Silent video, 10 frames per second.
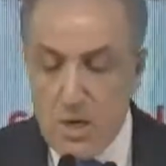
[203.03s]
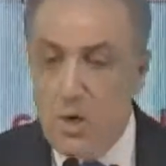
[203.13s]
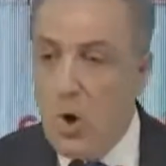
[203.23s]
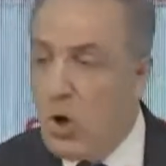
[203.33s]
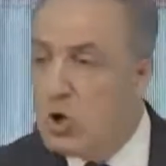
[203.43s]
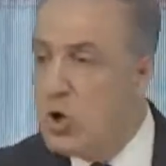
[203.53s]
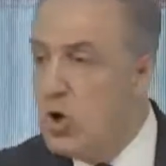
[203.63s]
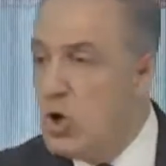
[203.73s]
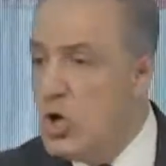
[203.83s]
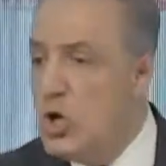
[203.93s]

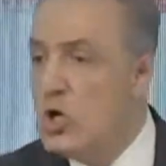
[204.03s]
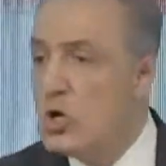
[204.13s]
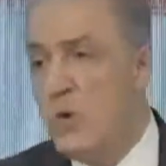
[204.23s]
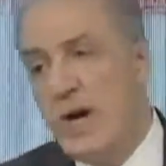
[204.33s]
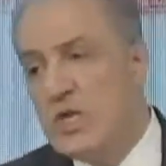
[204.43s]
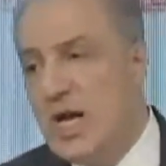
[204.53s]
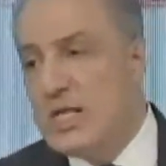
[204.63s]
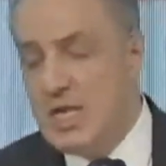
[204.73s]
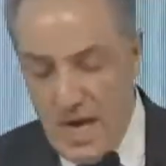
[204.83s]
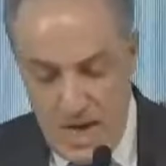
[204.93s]
olduğunu güvence
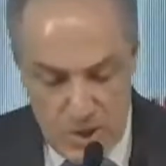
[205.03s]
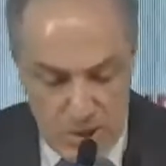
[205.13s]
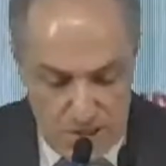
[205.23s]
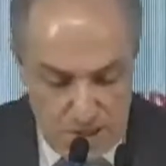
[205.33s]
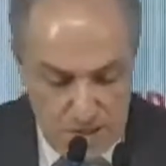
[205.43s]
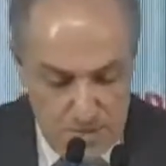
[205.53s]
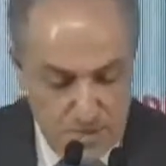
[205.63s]
altına alacağız.